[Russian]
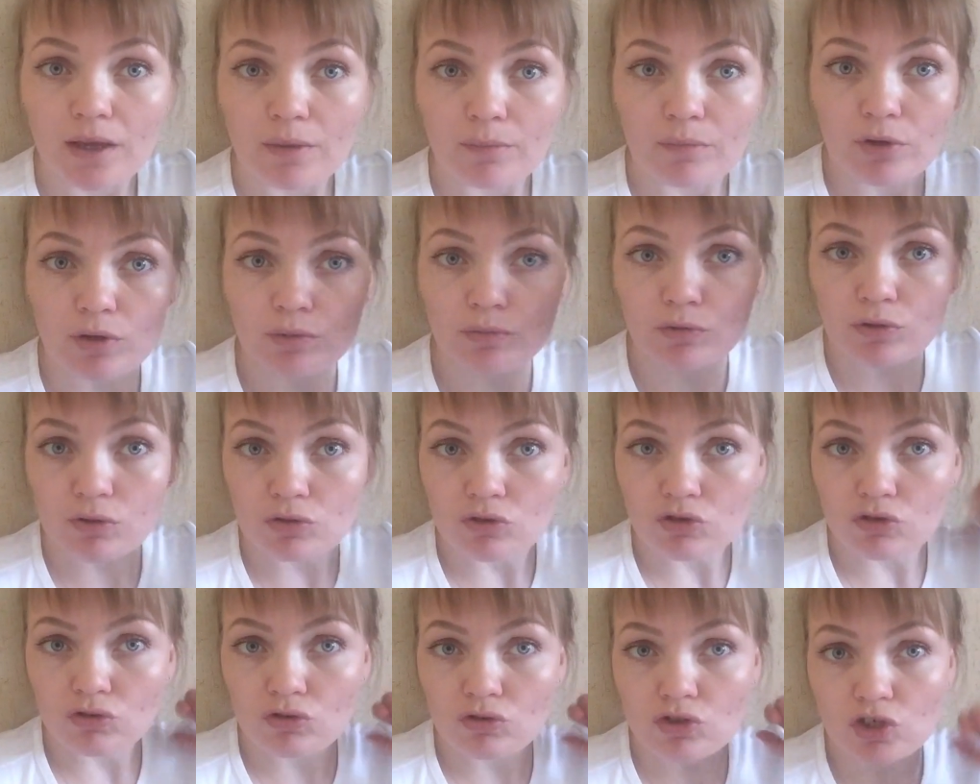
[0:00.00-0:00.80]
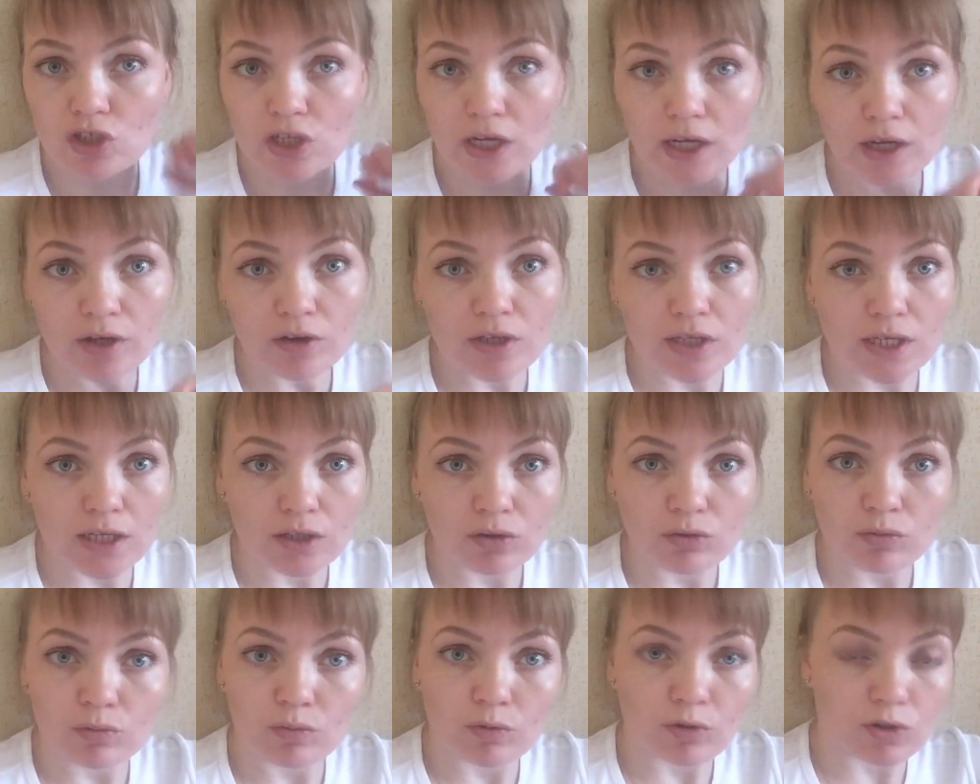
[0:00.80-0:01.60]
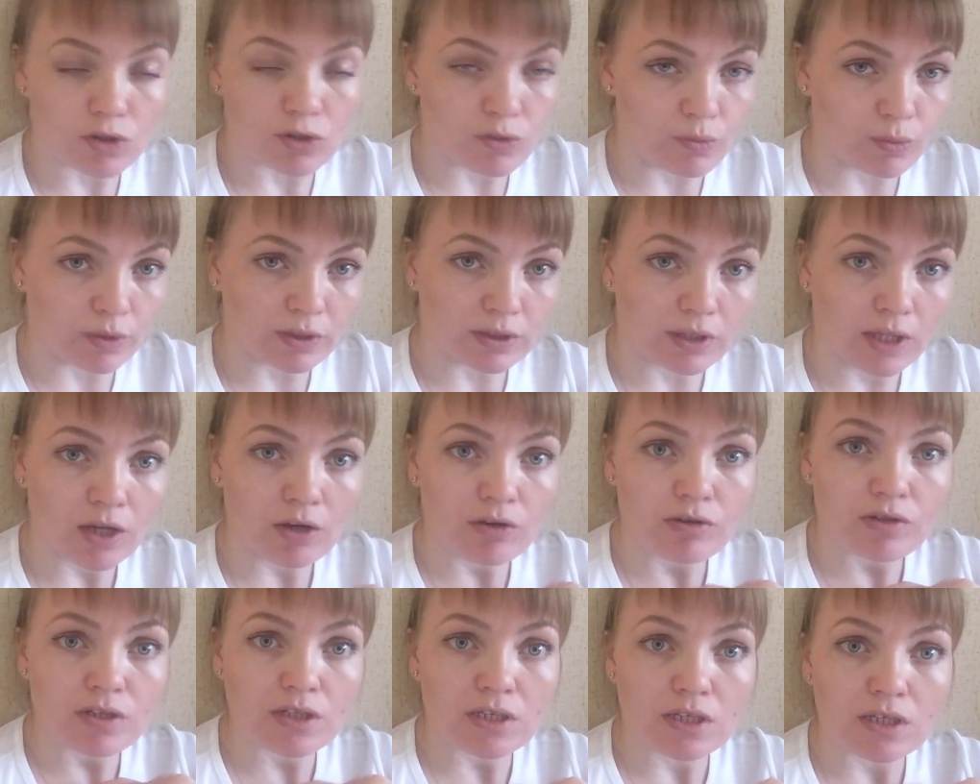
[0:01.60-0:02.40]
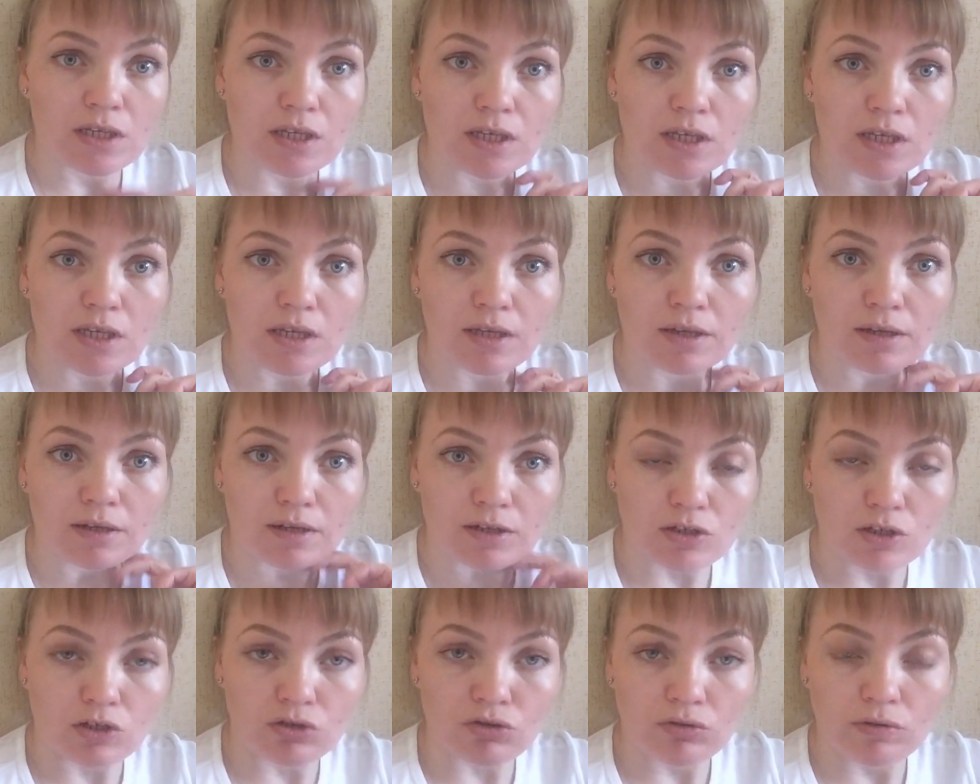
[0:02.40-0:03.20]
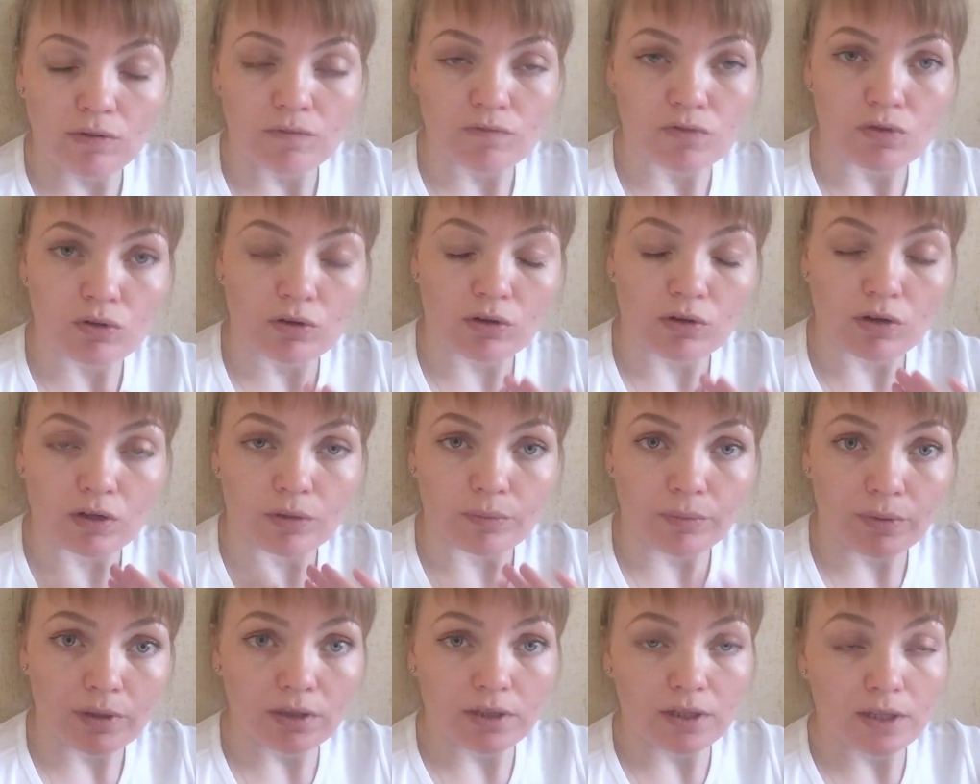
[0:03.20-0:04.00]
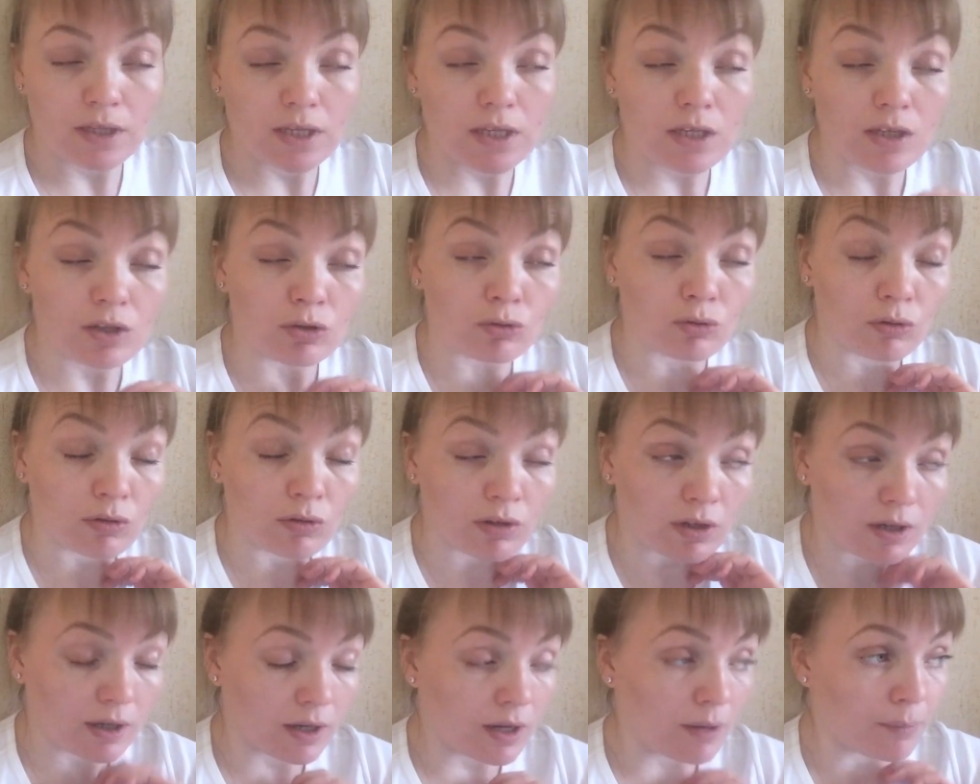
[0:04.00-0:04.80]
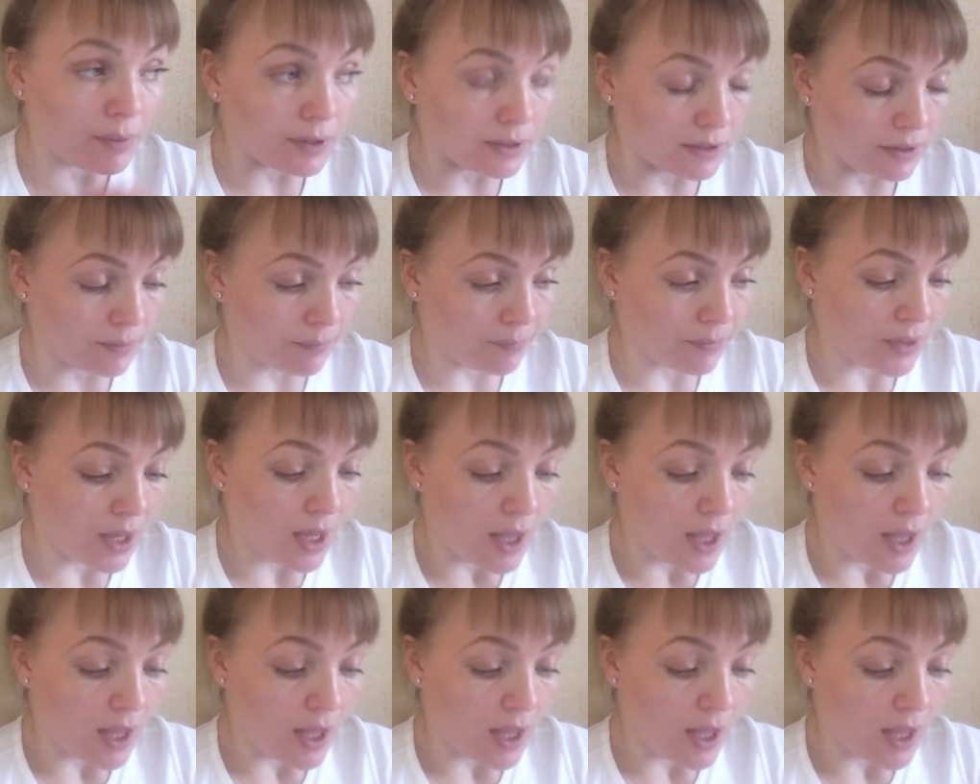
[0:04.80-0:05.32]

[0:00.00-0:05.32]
берем кружку чая, я думаю, разболтаюсь и расскажу вам все, как было, и не только об этом.